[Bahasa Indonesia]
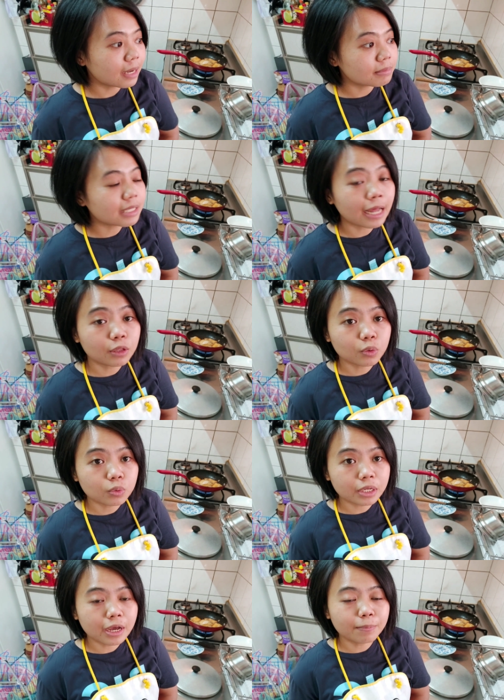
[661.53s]
jam
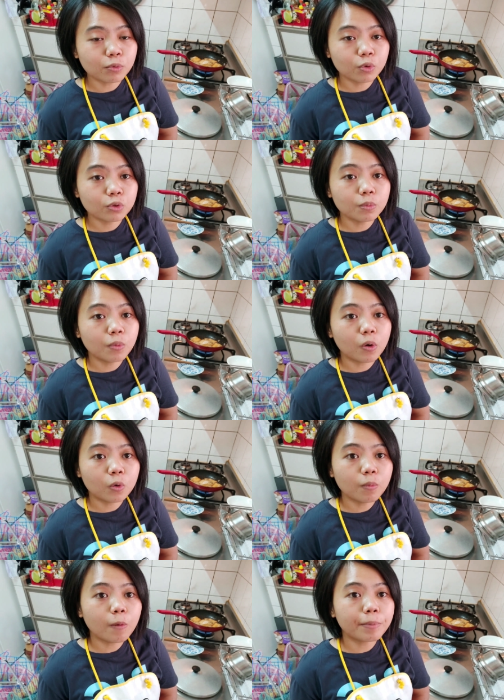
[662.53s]
1.30 tuh
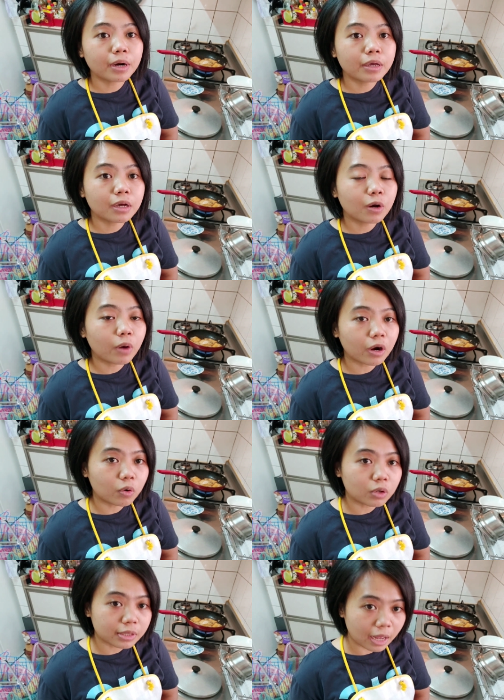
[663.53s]
mbokku mau pergi keluar
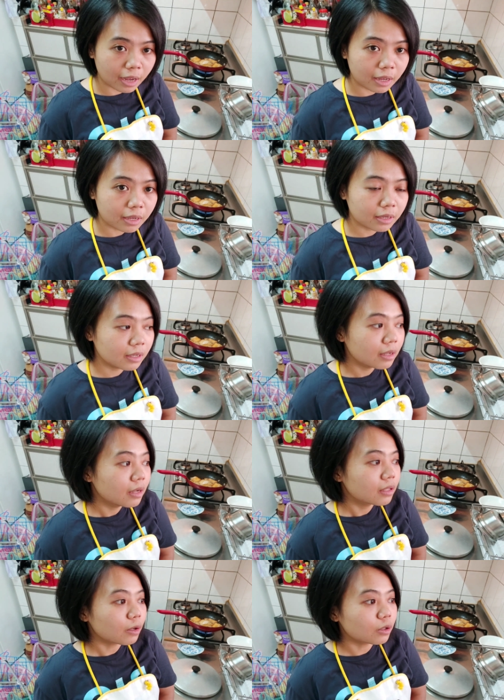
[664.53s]
kota
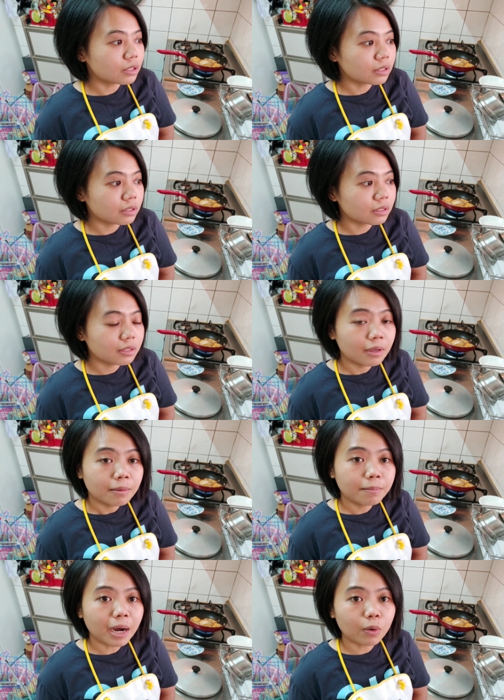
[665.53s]
terus
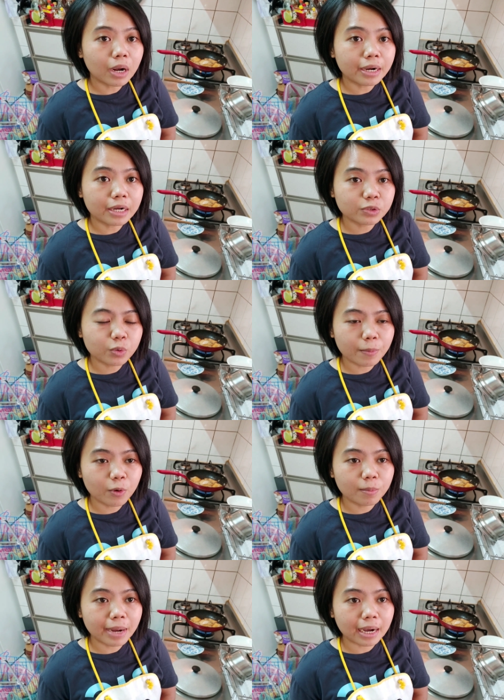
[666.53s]
mbah kulanang juga
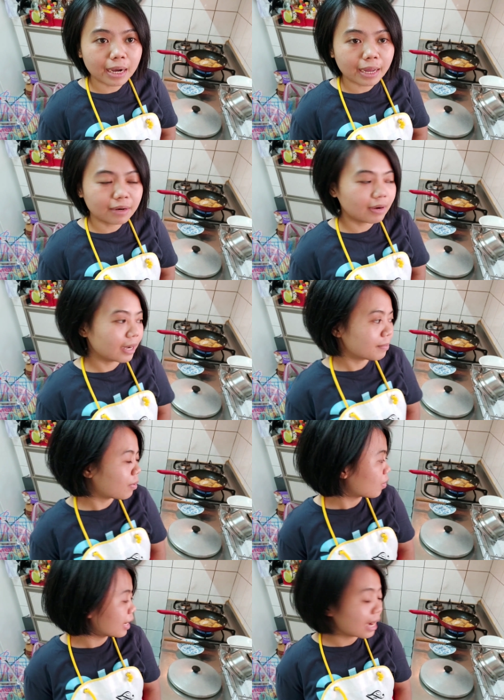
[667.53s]
belum makan lah
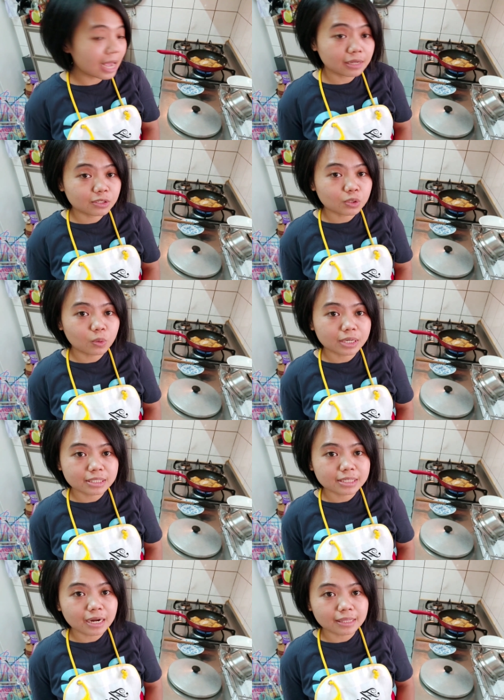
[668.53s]
pokoknya langsung
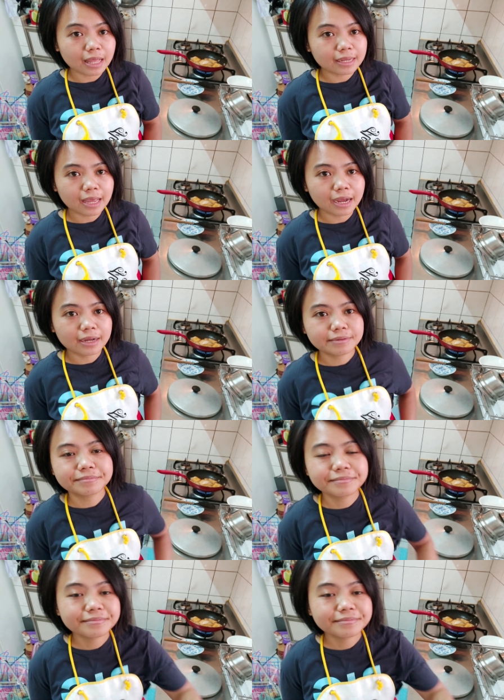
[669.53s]
kejar tayangnya